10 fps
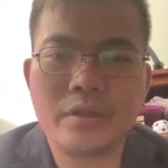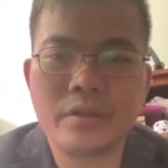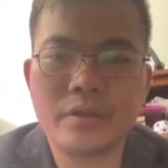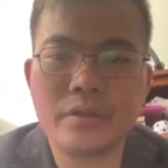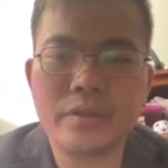
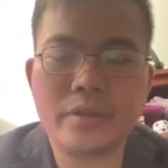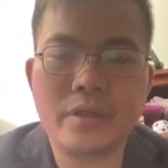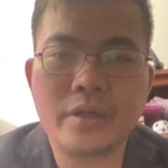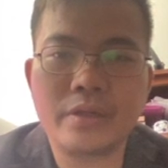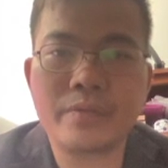người
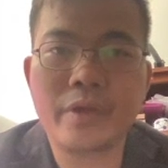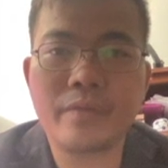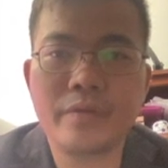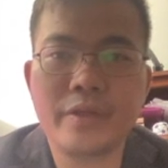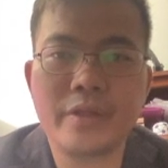à, chăm
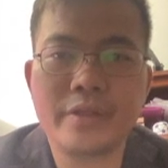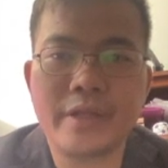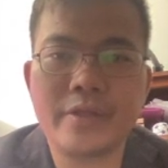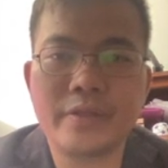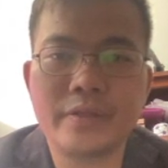sóc thì
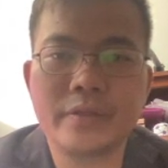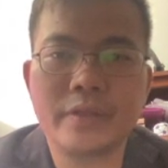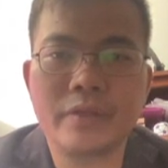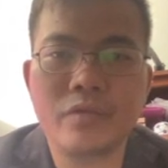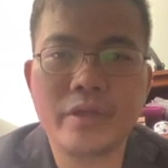sẽ được
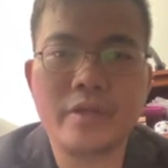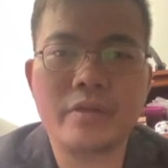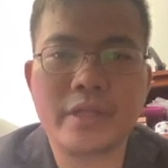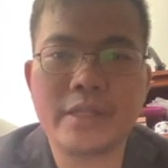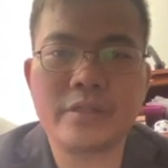à, quy trình
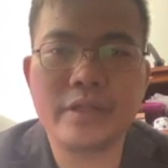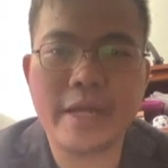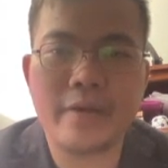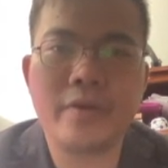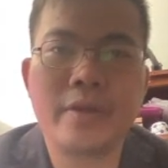nó lại như thế
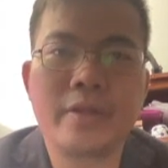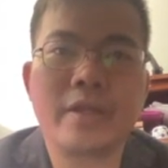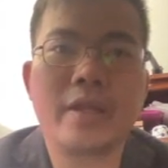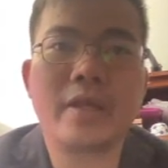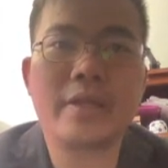nào
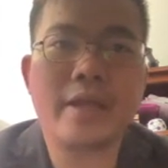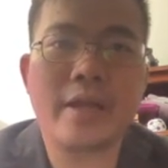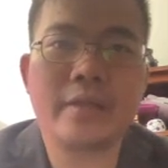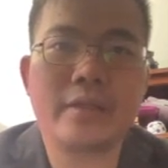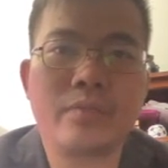đây là
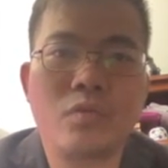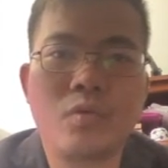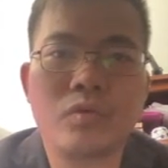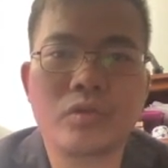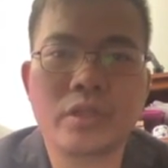trang à, mũ
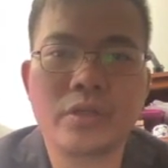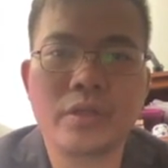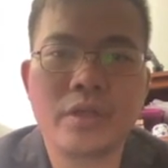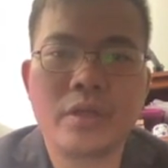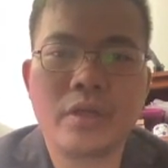mục luật sư
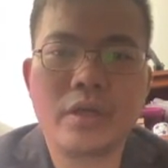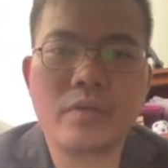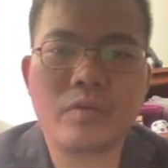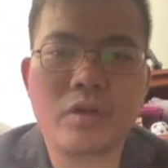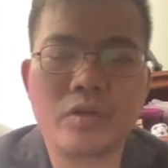ở
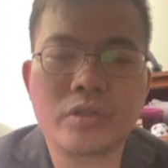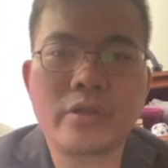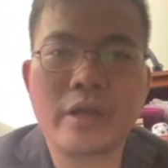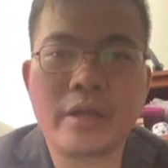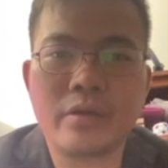trong đoàn luật
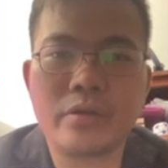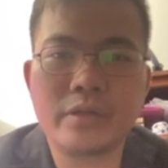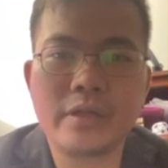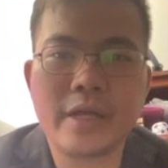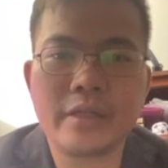sư Hà Nội
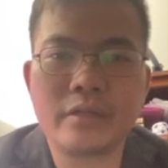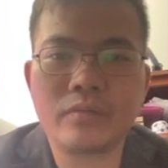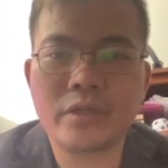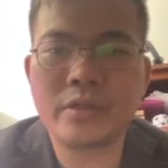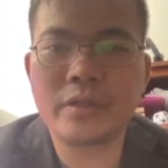đưa ra những
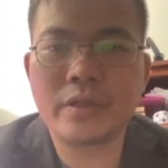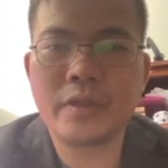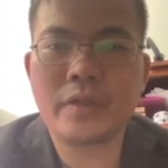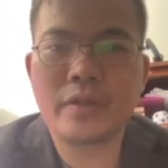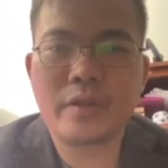thông tin
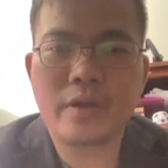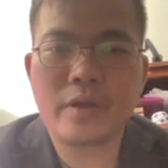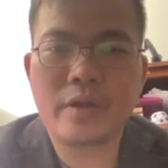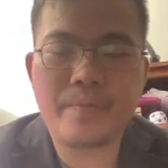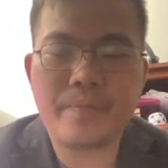
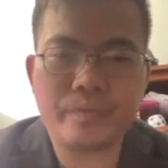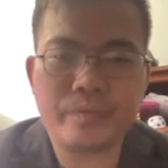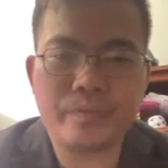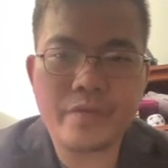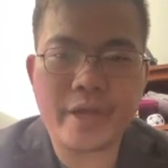à,
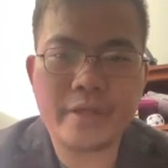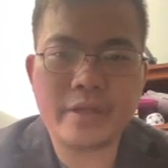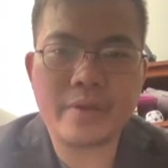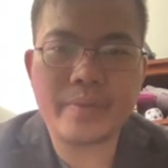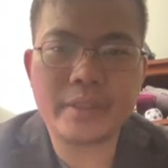như vậy
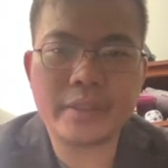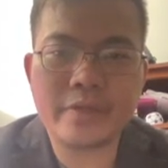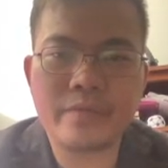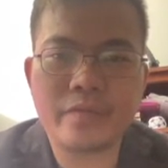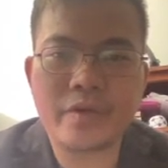là bản
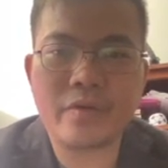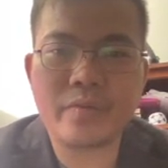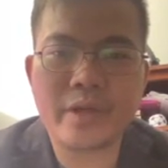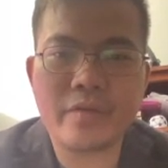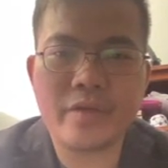tin vào
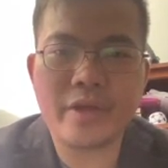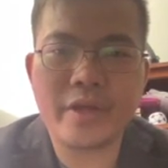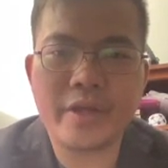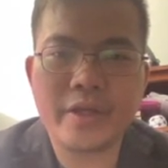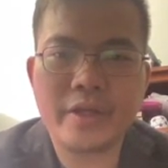hôm nay
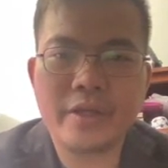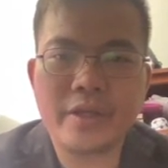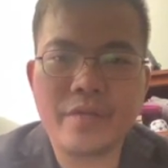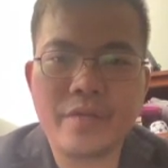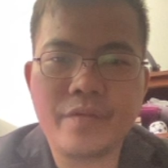về
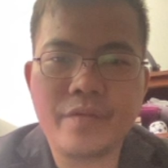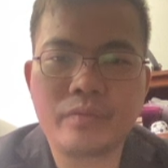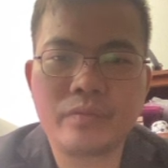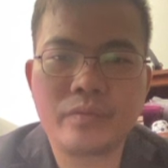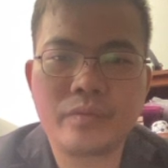chị Phi Nhung
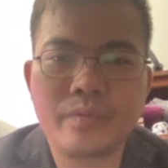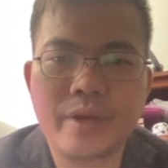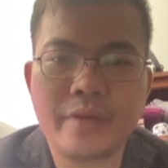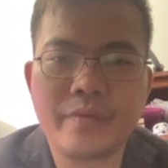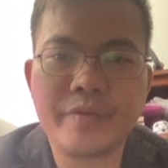
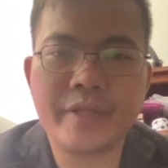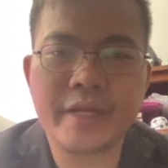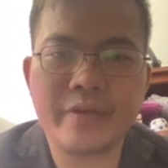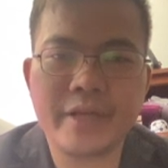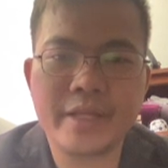bà Nguyễn
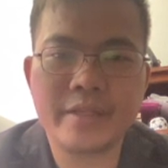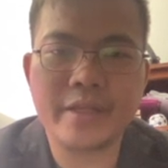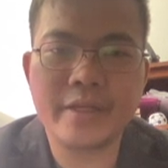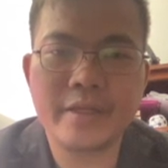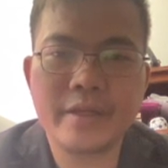Hằng và nghệ sĩ